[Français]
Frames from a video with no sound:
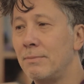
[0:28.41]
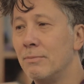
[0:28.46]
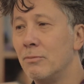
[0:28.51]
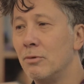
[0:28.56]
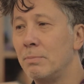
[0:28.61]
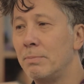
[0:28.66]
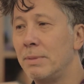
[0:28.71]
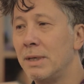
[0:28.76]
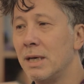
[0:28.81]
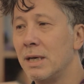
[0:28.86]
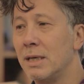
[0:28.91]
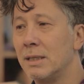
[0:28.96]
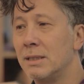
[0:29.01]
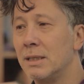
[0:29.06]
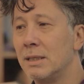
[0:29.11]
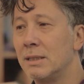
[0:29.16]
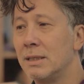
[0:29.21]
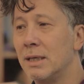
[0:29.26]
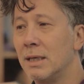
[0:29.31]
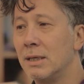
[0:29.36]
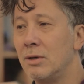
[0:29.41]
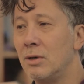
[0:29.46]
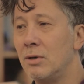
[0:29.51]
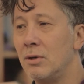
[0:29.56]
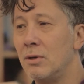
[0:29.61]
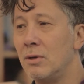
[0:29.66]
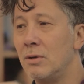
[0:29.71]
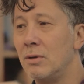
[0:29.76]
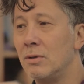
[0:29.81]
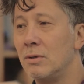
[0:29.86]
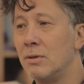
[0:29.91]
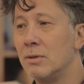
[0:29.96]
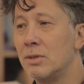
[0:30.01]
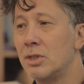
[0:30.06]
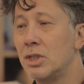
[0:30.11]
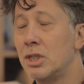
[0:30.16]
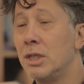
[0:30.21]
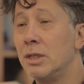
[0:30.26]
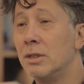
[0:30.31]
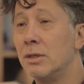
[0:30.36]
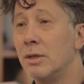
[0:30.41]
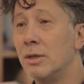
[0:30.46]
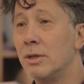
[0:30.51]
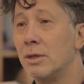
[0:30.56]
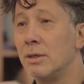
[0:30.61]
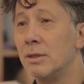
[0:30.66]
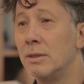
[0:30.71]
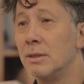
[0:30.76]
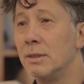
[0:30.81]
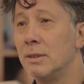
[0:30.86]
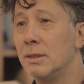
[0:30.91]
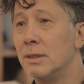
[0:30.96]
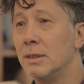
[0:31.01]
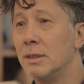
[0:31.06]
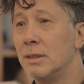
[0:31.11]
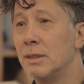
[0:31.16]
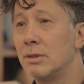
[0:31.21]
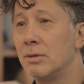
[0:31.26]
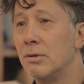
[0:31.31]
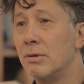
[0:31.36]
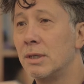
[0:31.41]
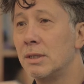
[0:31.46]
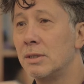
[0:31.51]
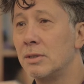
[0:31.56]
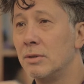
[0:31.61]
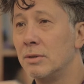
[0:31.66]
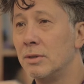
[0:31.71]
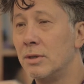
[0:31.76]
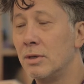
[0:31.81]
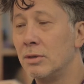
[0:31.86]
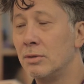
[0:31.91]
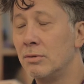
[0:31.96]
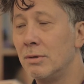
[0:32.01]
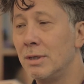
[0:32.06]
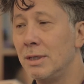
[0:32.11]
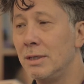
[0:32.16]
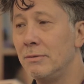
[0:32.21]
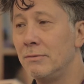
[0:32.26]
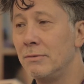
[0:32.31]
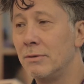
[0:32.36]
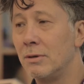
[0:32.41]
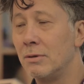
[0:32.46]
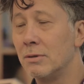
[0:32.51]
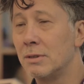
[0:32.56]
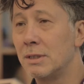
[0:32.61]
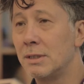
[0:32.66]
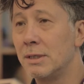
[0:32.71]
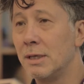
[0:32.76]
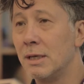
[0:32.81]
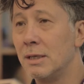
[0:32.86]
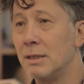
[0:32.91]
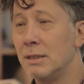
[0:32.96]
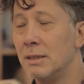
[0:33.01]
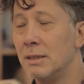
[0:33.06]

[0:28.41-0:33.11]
Mon père était un grand chineur et collectionneur de livres anciens